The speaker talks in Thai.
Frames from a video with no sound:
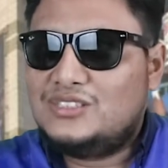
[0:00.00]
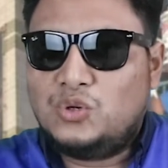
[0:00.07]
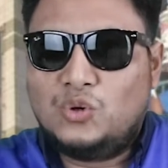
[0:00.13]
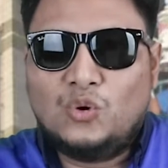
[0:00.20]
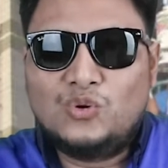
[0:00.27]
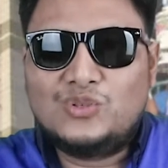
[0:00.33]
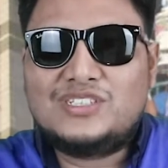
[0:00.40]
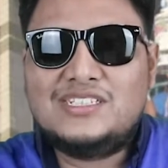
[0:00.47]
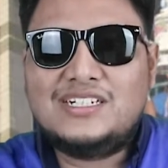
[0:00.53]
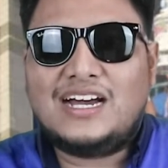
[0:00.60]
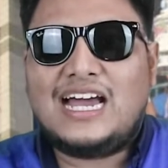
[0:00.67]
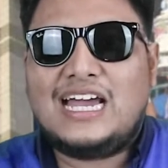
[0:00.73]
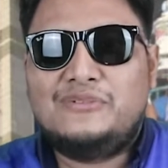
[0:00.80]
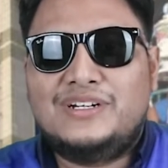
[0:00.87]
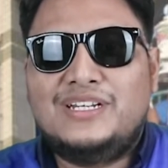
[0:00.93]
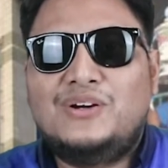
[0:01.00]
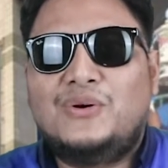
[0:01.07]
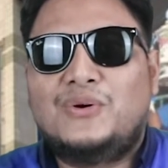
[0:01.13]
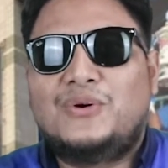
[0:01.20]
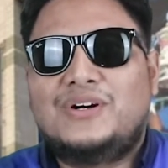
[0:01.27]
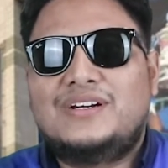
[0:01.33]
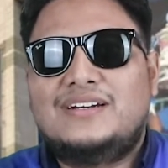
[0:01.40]
ชูเสื้อไอวอรี่
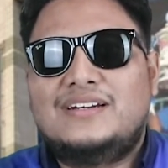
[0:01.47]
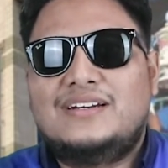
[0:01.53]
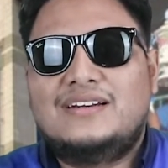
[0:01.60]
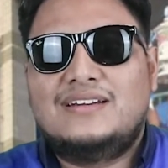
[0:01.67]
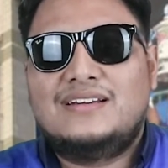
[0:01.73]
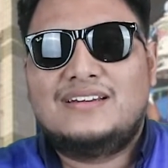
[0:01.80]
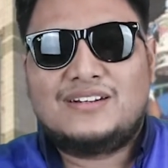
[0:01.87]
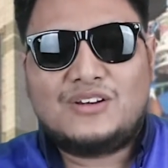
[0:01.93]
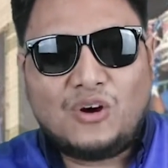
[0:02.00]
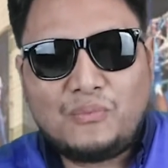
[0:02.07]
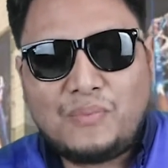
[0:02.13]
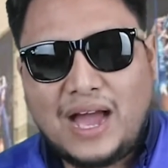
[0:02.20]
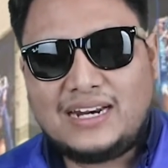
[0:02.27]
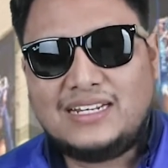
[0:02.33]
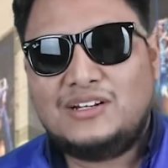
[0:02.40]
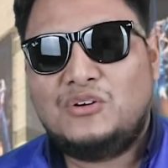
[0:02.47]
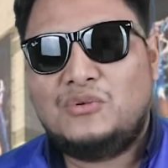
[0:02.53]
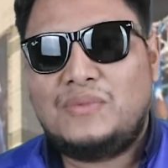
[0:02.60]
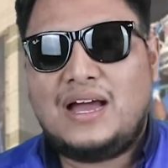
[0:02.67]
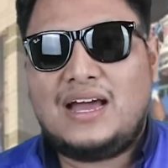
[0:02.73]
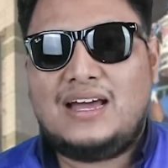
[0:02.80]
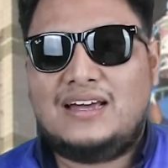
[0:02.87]
โค้ดด็อกบาร์เดินล
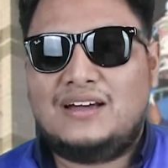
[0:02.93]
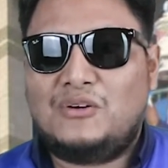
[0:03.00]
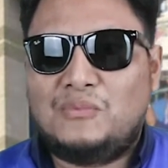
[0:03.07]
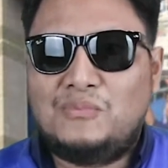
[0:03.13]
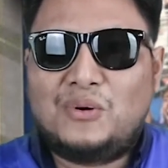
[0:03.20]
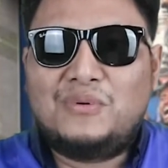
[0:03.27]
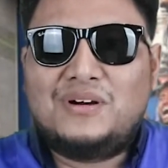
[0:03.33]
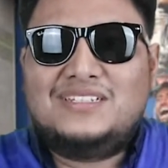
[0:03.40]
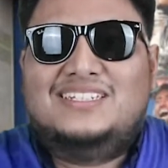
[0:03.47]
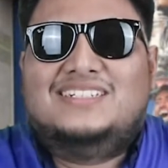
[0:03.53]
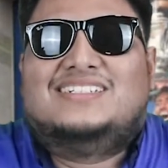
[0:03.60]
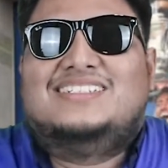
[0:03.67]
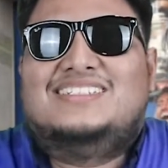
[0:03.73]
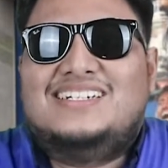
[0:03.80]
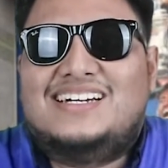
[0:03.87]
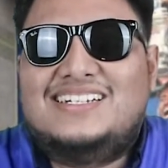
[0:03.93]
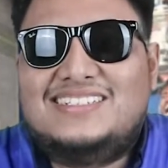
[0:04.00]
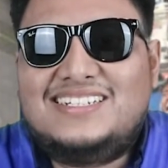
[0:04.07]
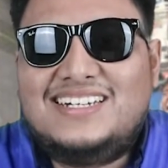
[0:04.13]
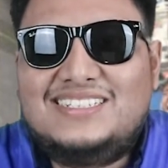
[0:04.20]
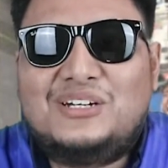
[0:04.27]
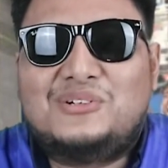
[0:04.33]
งมาของผมก็ถือเสื้อ
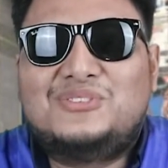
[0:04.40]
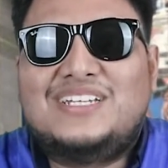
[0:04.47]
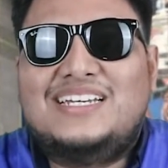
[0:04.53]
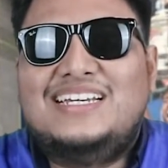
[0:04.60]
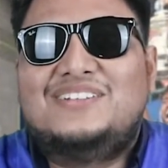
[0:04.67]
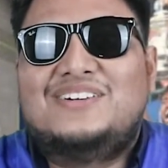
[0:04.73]
เสื้อเชลซี